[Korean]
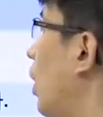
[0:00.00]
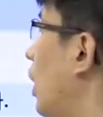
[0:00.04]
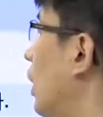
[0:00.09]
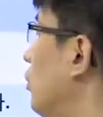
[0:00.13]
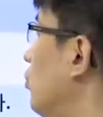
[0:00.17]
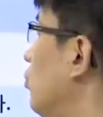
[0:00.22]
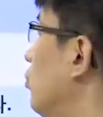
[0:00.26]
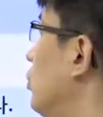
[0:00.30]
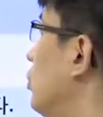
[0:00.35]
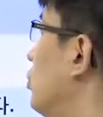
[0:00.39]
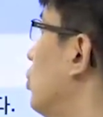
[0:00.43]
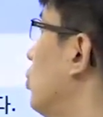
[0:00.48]

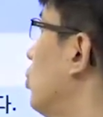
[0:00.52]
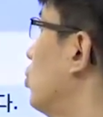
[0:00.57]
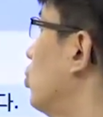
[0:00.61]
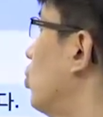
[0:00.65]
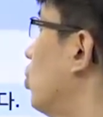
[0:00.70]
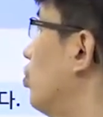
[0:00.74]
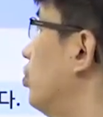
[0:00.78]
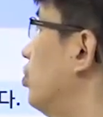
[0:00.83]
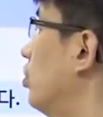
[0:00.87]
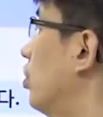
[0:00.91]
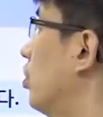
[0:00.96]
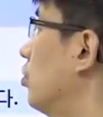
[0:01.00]
환율이 더
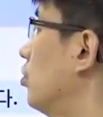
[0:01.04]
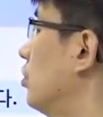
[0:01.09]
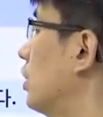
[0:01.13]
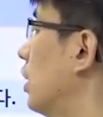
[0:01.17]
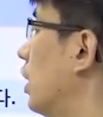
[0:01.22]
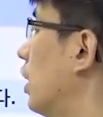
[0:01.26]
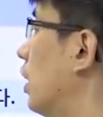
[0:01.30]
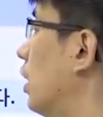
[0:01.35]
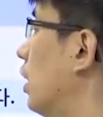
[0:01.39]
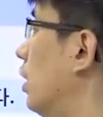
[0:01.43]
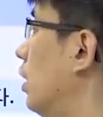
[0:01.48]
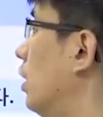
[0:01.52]
높은
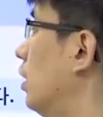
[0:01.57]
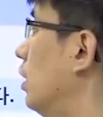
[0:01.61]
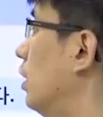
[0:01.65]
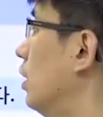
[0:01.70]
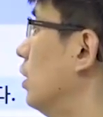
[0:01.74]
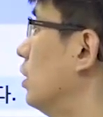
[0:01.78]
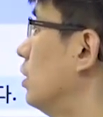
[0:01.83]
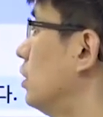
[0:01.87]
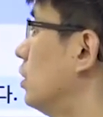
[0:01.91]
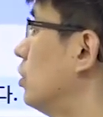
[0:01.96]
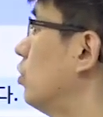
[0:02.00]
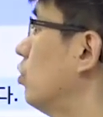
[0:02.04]
겁니다.
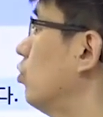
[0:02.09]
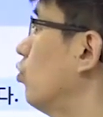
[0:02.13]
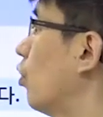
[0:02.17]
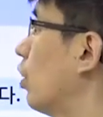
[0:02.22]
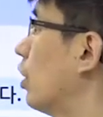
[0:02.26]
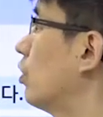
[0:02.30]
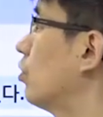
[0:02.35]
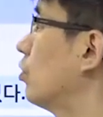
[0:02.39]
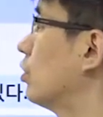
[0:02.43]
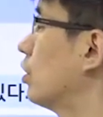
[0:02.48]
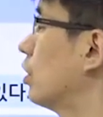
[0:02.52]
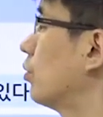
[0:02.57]
이건 왜
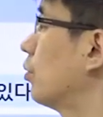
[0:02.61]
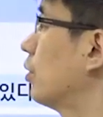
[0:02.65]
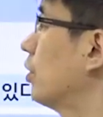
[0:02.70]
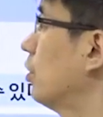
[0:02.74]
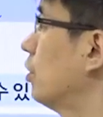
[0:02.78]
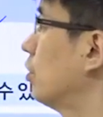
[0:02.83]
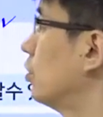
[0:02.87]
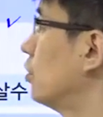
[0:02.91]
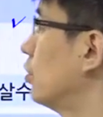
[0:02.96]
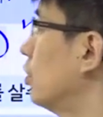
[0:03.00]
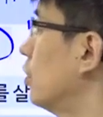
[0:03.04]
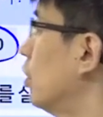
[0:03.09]

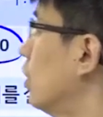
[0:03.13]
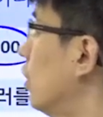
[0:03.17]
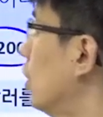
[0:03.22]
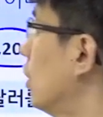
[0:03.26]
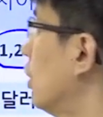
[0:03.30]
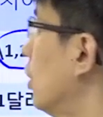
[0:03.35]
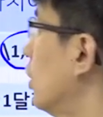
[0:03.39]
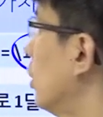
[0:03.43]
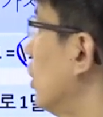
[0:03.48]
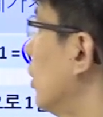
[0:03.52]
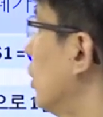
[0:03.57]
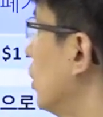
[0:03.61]
그러냐면
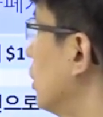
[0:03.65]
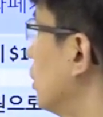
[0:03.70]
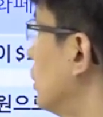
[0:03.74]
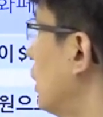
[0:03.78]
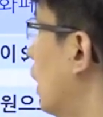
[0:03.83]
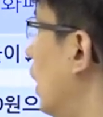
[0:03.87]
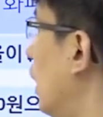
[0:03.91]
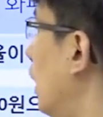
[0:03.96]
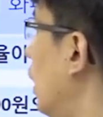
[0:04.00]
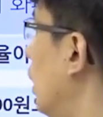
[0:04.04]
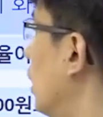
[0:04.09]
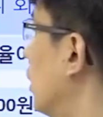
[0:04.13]

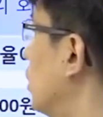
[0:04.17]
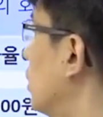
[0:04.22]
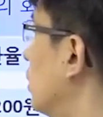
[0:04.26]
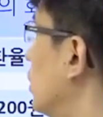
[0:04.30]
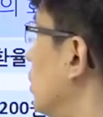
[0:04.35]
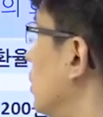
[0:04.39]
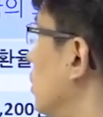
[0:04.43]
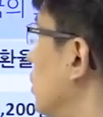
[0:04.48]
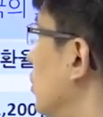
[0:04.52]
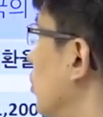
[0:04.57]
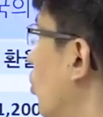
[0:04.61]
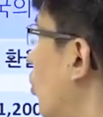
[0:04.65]
자
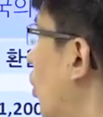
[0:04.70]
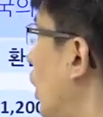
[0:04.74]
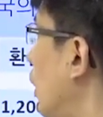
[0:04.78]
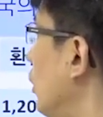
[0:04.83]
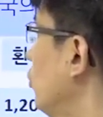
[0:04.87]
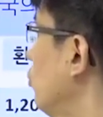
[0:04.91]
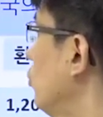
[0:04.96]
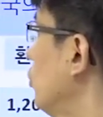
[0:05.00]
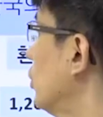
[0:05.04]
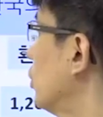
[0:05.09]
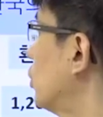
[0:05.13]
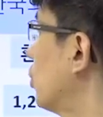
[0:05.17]

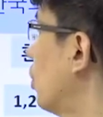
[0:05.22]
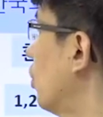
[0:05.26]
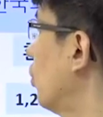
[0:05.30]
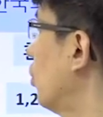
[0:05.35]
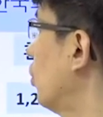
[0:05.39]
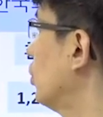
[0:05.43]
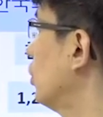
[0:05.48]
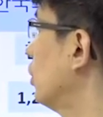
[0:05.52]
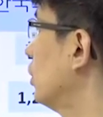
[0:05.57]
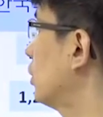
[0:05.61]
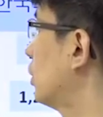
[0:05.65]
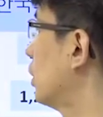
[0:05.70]
환율이 1 0 0 0
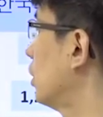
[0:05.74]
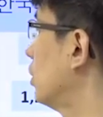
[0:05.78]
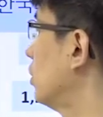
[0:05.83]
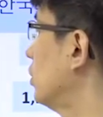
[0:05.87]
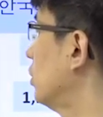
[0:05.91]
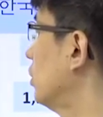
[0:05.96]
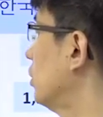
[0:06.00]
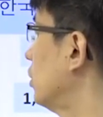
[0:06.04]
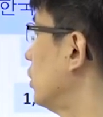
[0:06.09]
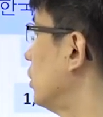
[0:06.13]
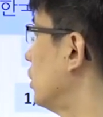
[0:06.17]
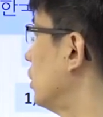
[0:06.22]
원일
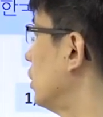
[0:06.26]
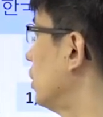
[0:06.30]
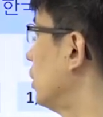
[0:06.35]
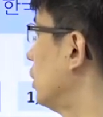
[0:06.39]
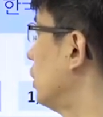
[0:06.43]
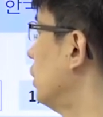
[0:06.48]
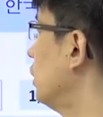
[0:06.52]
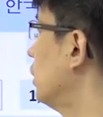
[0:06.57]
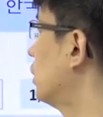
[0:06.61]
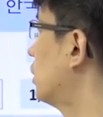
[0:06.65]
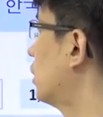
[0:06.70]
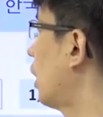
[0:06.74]
때는
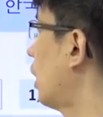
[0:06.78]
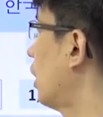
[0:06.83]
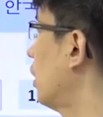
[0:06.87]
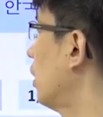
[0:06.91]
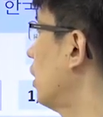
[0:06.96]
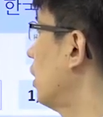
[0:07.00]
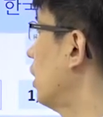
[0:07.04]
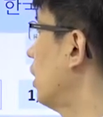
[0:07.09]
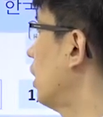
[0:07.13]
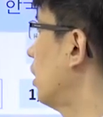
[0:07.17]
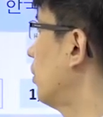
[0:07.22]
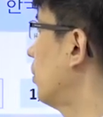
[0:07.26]

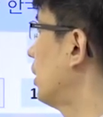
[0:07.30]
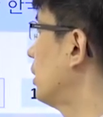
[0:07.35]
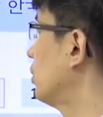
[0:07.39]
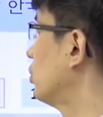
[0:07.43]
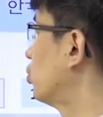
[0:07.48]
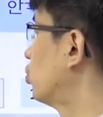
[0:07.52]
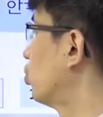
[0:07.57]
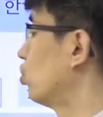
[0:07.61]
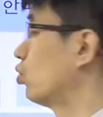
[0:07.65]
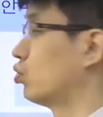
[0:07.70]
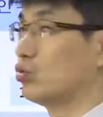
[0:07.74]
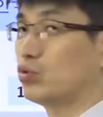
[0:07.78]
1달러만
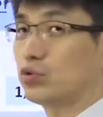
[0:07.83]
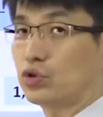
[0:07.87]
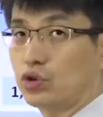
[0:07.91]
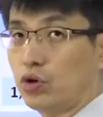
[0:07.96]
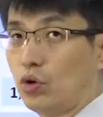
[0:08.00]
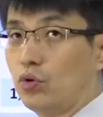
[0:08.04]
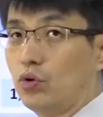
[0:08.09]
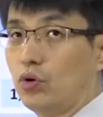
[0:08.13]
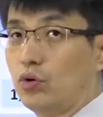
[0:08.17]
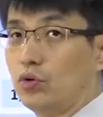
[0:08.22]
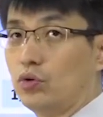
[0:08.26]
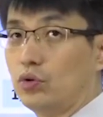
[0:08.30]
줘도
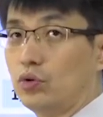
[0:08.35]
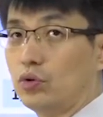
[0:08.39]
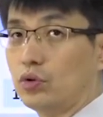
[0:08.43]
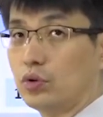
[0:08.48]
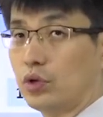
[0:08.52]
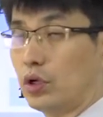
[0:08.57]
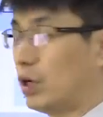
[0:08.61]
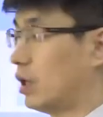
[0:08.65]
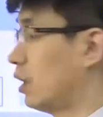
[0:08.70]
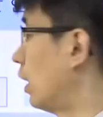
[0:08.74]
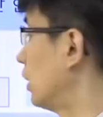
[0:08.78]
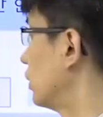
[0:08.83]
천 원,
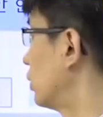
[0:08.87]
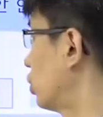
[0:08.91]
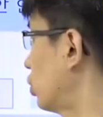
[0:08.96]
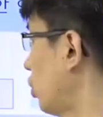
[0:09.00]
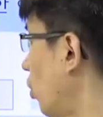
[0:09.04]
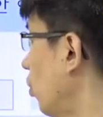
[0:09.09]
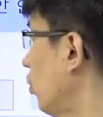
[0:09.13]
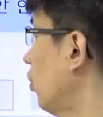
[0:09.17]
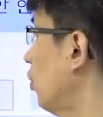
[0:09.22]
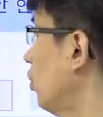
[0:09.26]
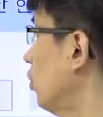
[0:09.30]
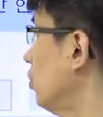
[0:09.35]
아니
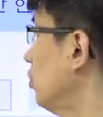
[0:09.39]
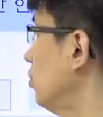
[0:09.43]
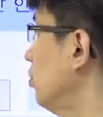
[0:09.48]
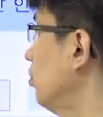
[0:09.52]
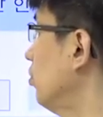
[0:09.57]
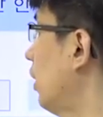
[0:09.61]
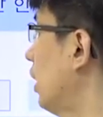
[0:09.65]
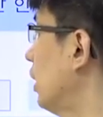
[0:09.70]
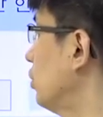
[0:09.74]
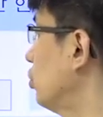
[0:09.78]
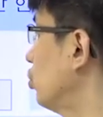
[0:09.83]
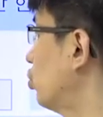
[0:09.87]
천
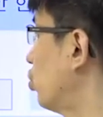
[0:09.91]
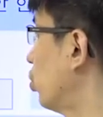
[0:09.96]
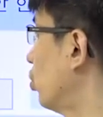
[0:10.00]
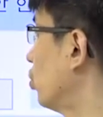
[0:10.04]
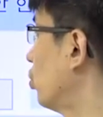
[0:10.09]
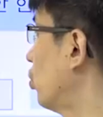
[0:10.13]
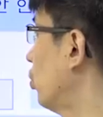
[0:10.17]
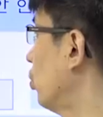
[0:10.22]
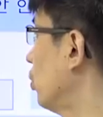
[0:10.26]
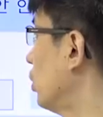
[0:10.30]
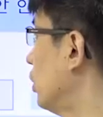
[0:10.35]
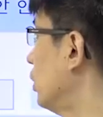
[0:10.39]
원만
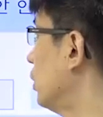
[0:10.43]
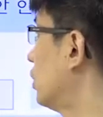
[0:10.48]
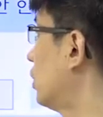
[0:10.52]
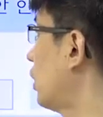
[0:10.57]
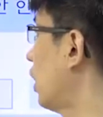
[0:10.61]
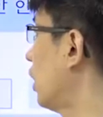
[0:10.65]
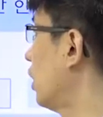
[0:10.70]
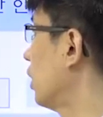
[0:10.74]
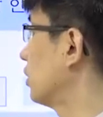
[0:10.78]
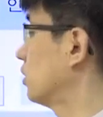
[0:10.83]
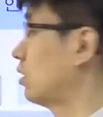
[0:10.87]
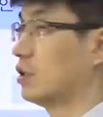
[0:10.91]
줘도
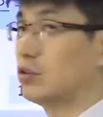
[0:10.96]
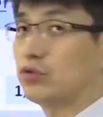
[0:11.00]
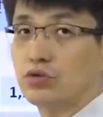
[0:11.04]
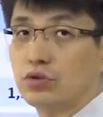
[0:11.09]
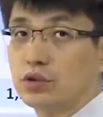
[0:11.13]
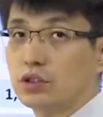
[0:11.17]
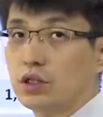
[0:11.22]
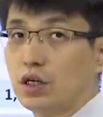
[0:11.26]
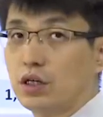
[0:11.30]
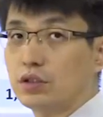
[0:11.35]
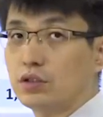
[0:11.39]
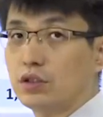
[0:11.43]
1달러 살 수
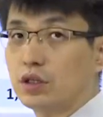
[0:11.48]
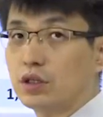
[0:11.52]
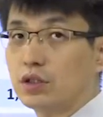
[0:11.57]
있다는